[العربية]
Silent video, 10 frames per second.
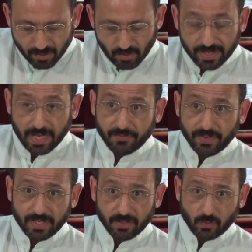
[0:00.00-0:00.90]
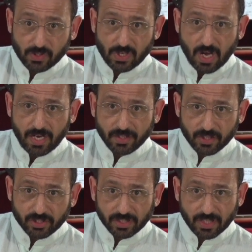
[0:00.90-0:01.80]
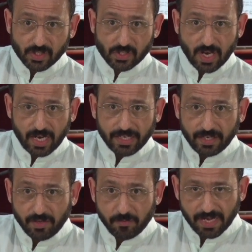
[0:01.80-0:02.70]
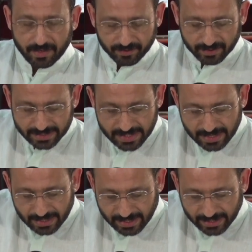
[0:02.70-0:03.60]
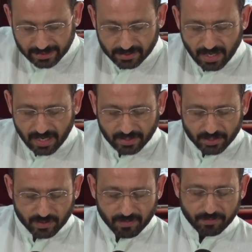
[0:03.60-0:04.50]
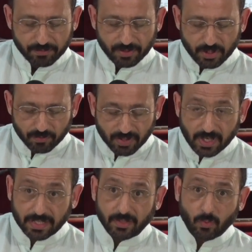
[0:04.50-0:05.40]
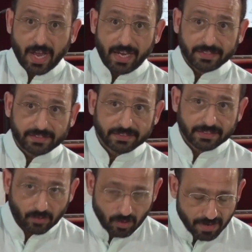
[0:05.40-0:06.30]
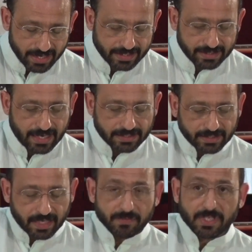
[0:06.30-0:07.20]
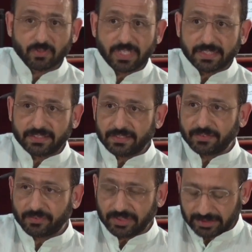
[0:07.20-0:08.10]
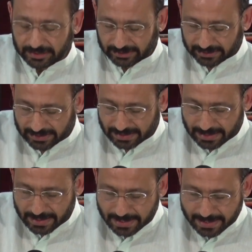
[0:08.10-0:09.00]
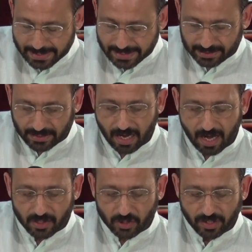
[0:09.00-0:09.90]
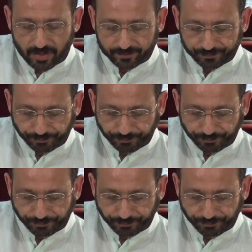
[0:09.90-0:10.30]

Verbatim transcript: كلنا عارفين انه اصحاح 11 ده اصحاح الايمان لكن اصحاح 11 ما بيبتديش من عدد واحد روح معايا كده لعدد 35 في اصحاح 10